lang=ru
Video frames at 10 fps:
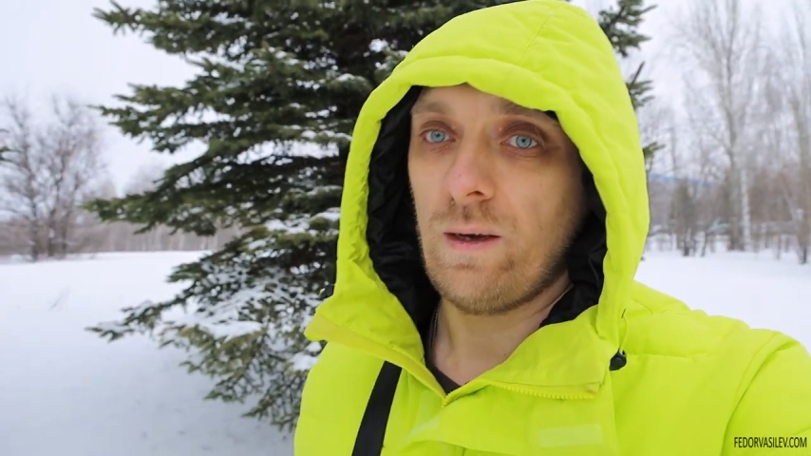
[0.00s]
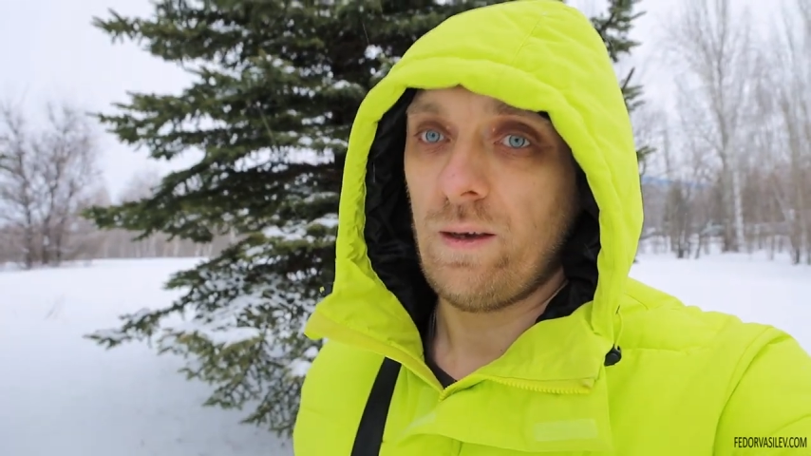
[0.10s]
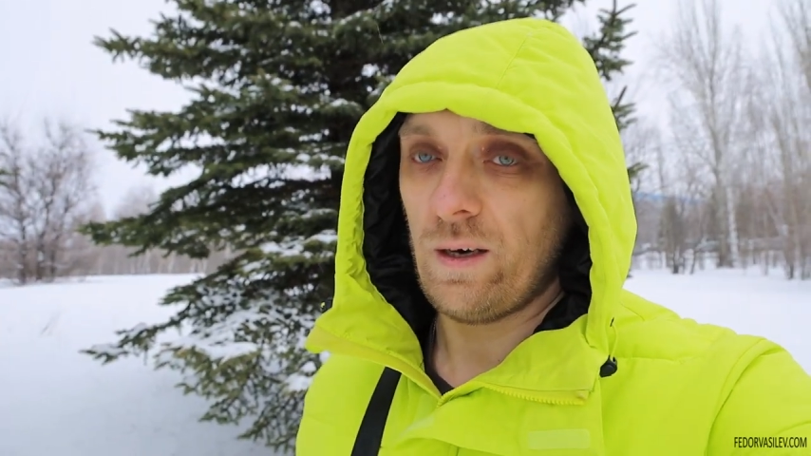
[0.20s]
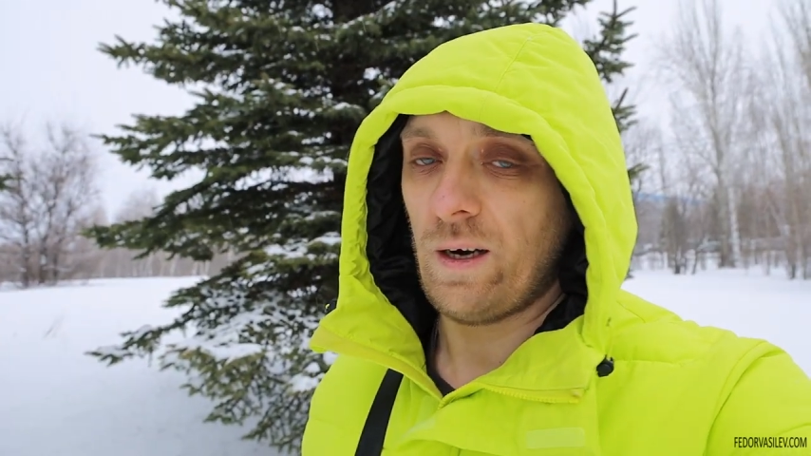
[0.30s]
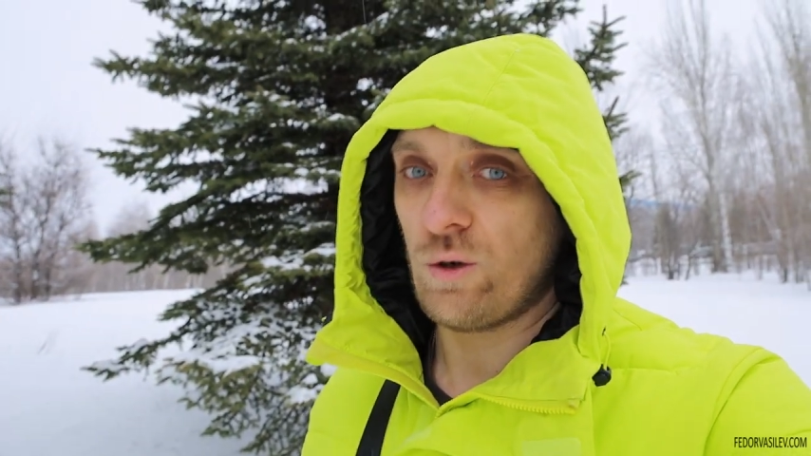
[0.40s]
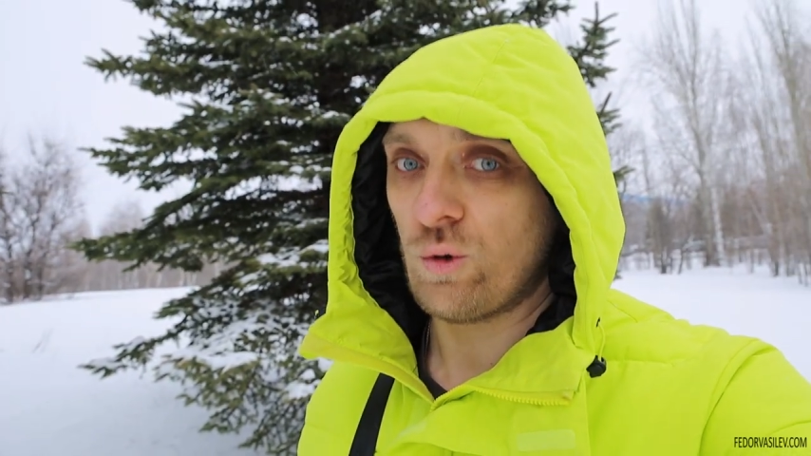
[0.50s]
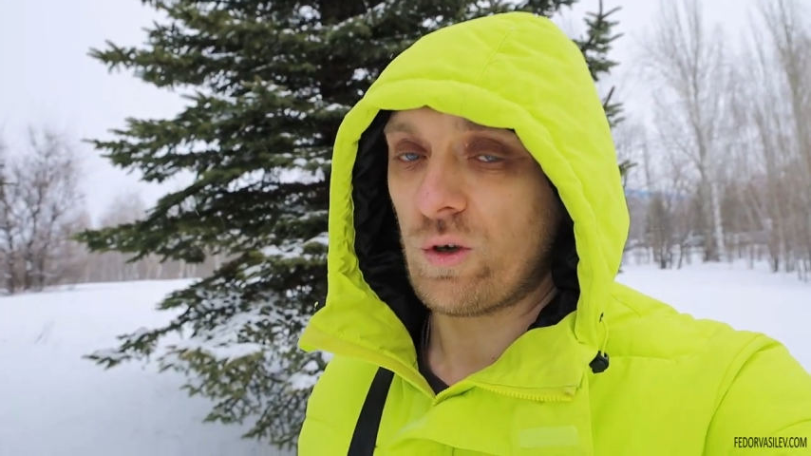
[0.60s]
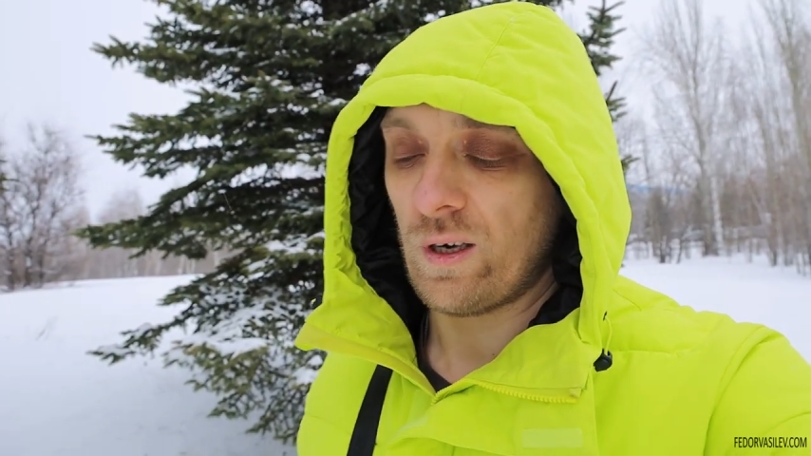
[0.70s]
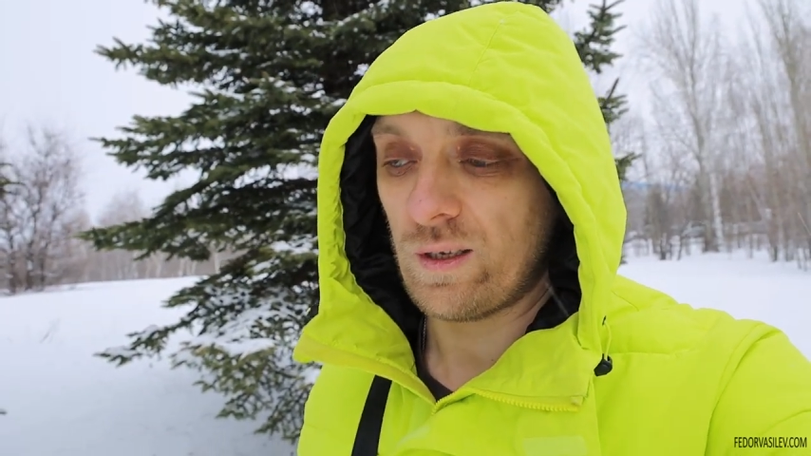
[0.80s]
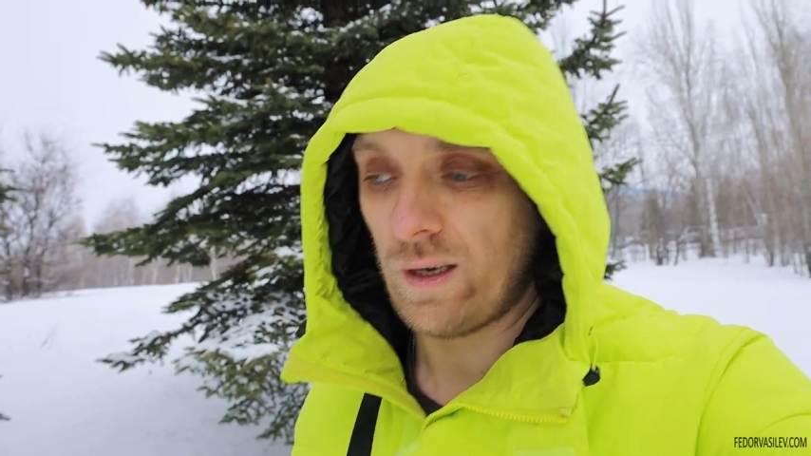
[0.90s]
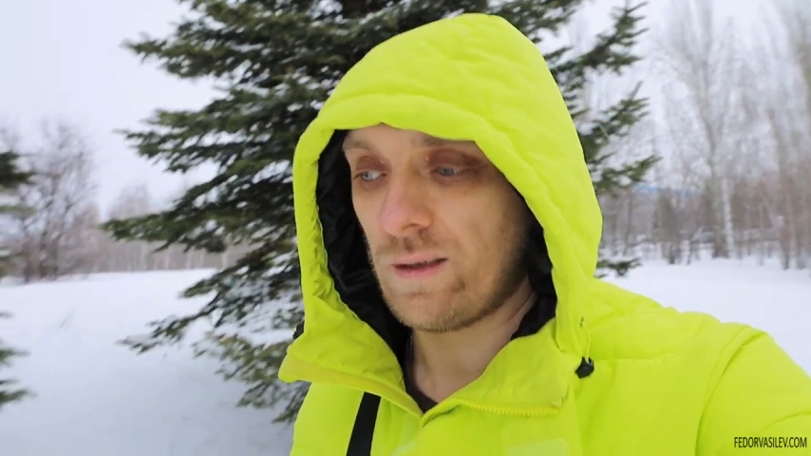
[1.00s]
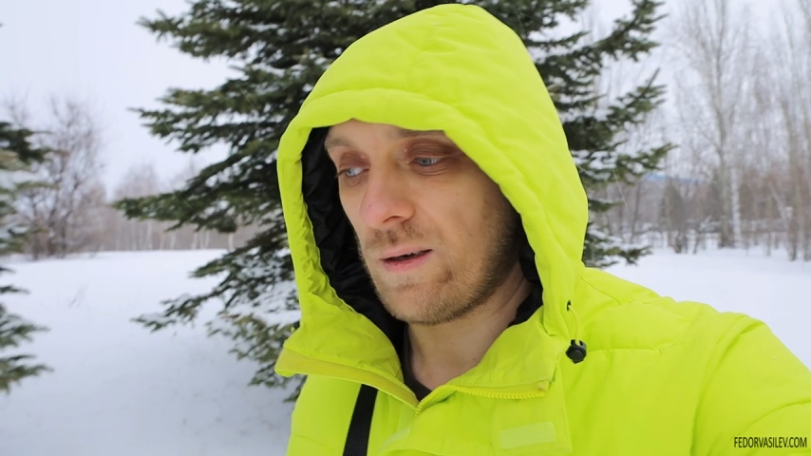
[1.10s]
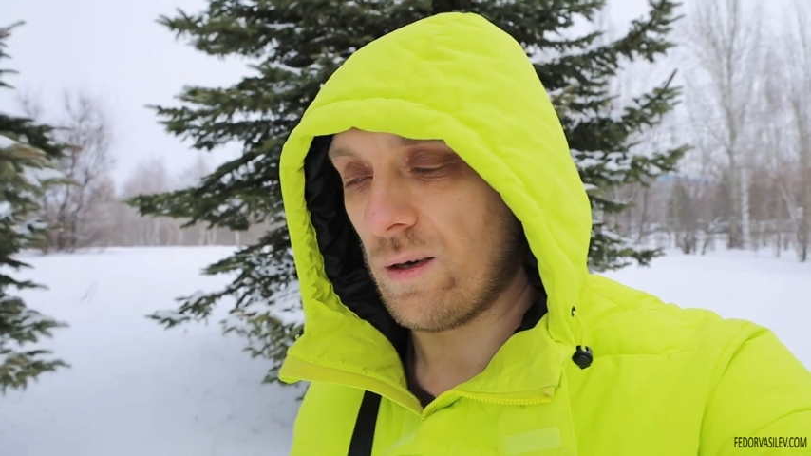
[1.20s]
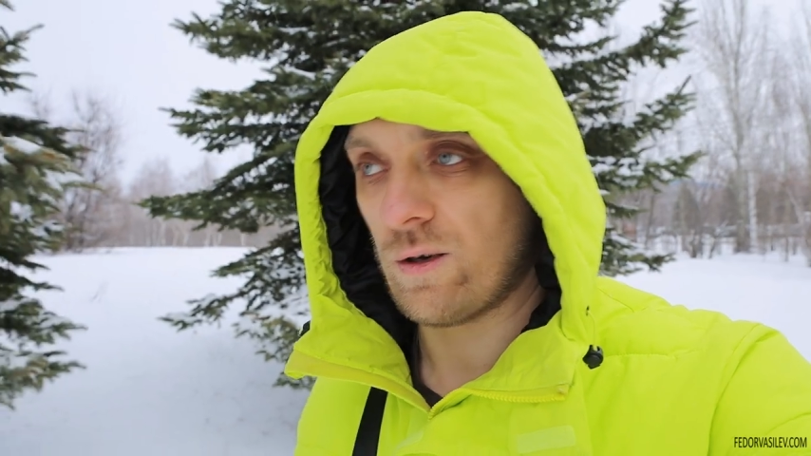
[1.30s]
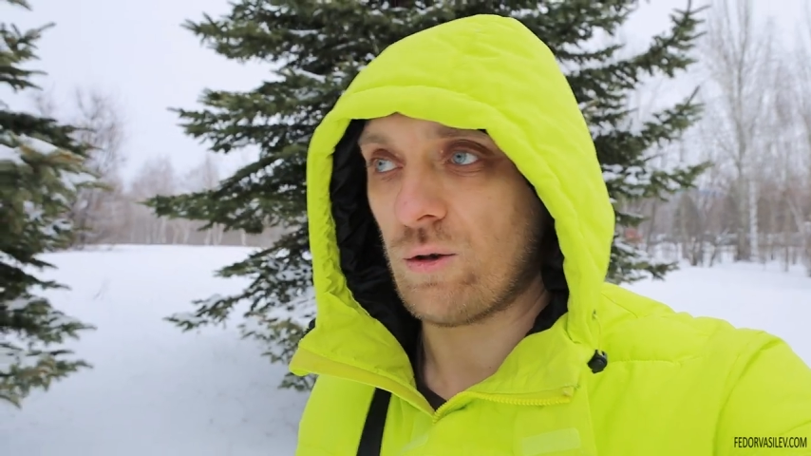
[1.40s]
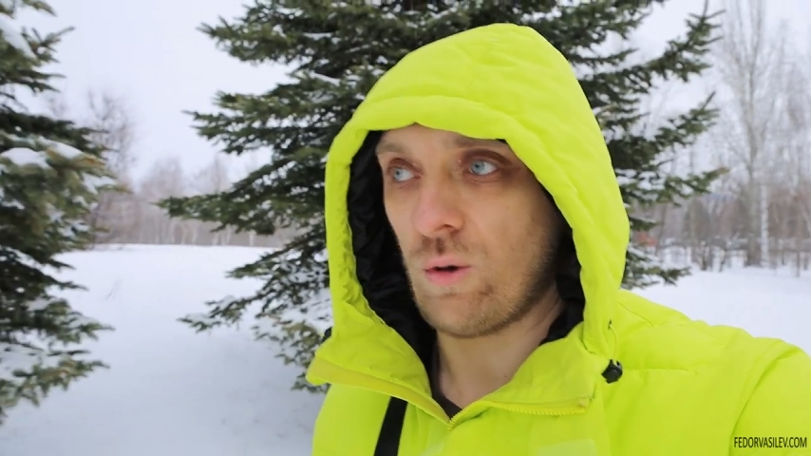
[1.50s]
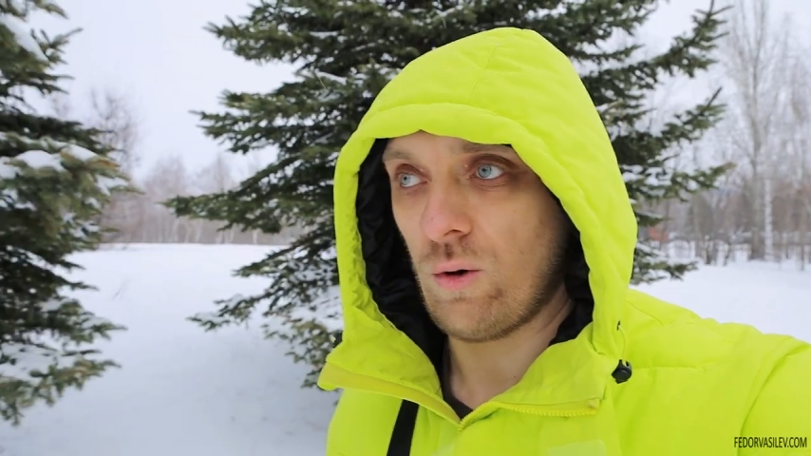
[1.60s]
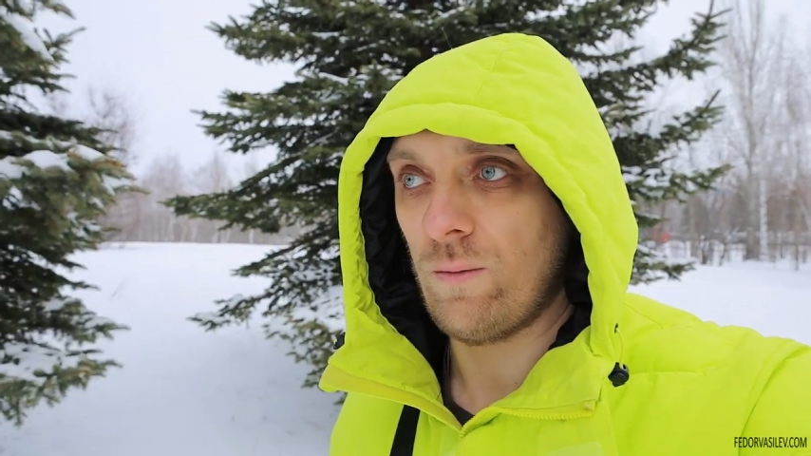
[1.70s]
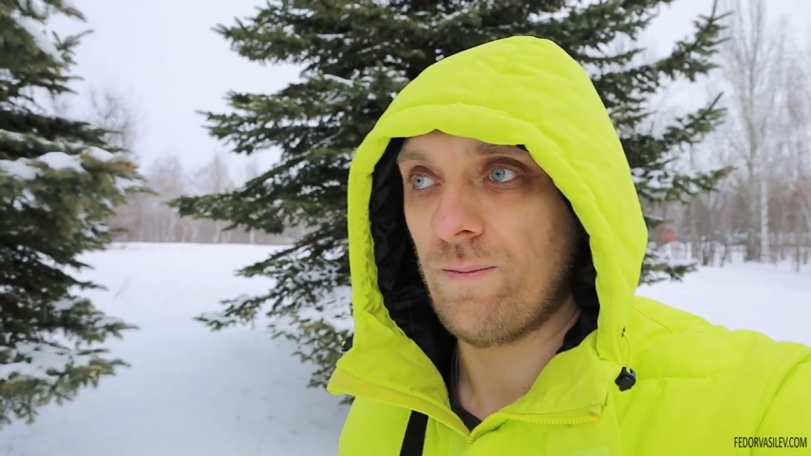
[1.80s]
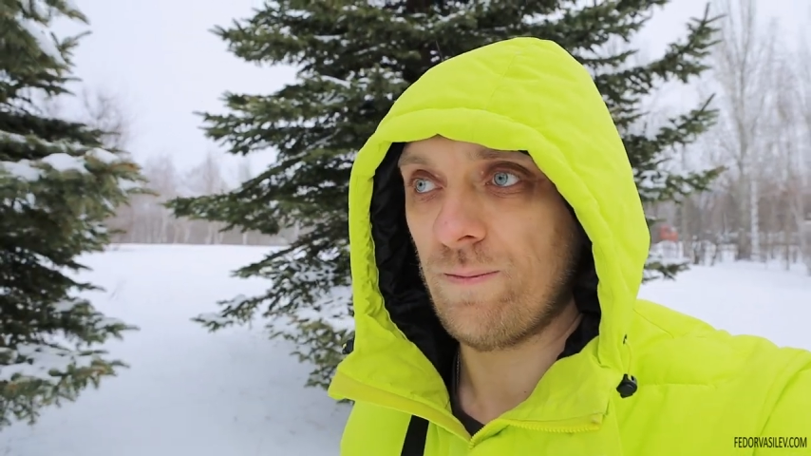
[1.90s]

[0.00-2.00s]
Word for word: И хочу сказать, что